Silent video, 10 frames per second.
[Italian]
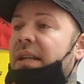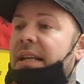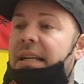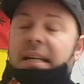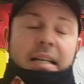
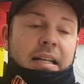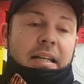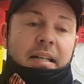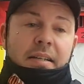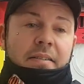
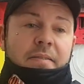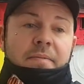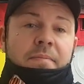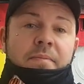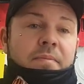Eh,
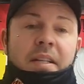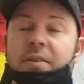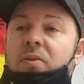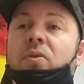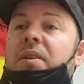
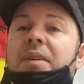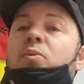con,